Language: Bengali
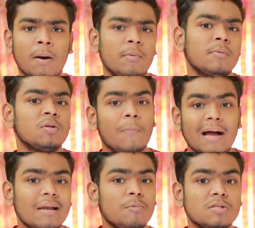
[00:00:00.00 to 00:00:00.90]
বাবা মতো
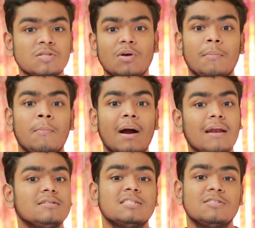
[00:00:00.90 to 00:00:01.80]
বাংলা বলছে তো আমরা
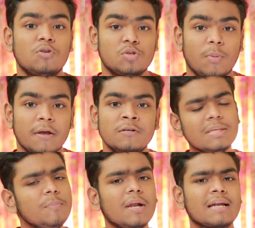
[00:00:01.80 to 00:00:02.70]
বাংলা শিখছি ওই সময় তো
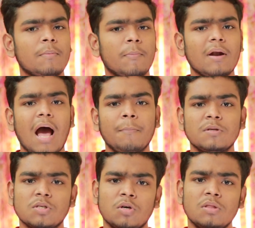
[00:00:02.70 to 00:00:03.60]
সিম্পল একটা ব্যাপার
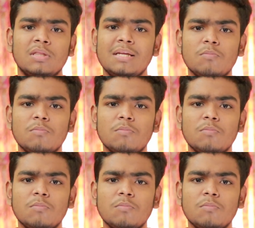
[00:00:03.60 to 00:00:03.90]
আপনি যখন